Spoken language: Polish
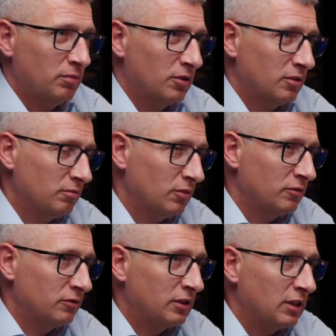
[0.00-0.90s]
bo,
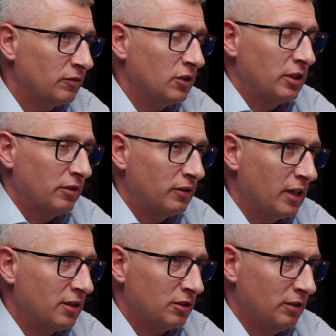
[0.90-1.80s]
bo zazwyczaj w
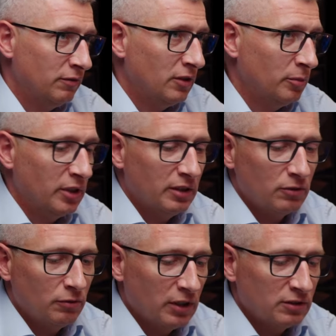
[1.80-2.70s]
każdej firmie,
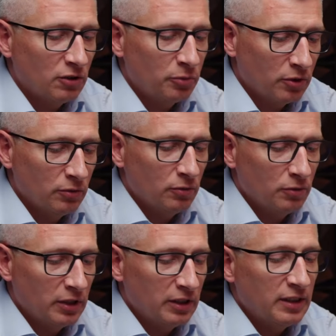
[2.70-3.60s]
która coś
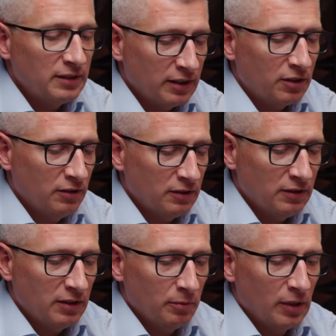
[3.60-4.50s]
produkuje, jest jakiś
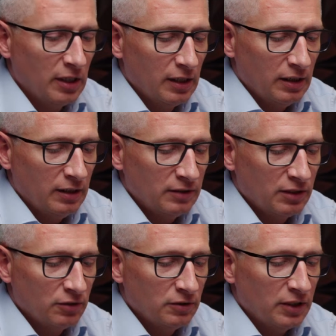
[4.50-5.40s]
system e,
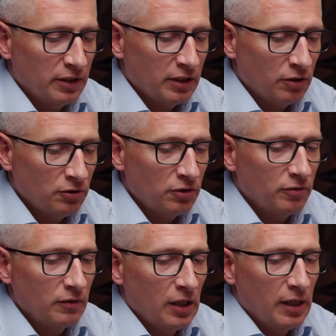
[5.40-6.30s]
zarządzania
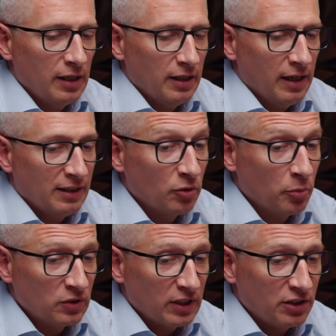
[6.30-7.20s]
jakością, a
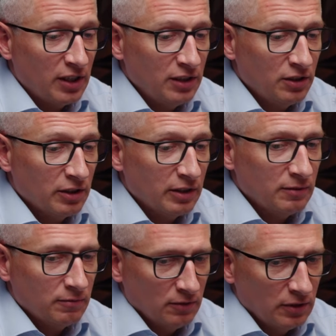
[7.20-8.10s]
doposażanie
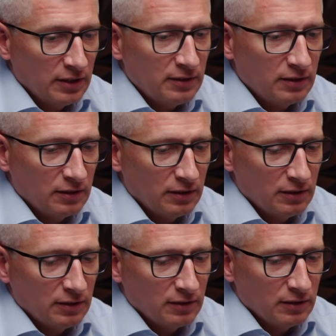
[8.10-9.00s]
się no, jest e,
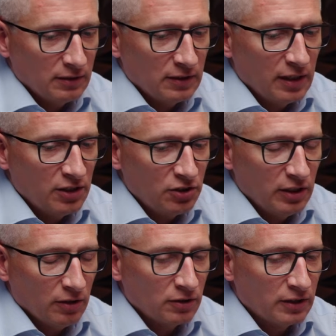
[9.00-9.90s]

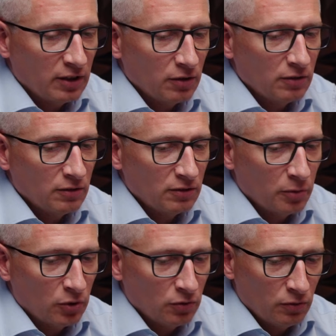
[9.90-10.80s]
zależne od tego,
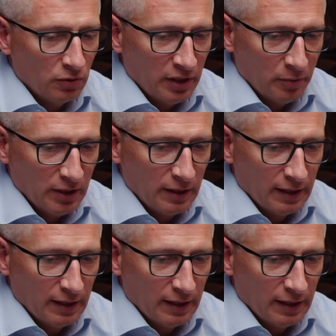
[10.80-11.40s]
co produkujemy.